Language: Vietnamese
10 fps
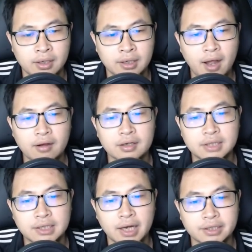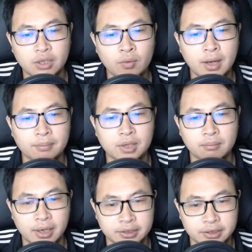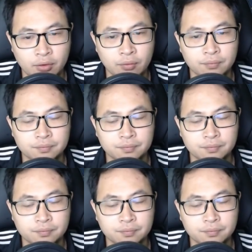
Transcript: các người sẽ nhanh chóng gặp được mặt nhau.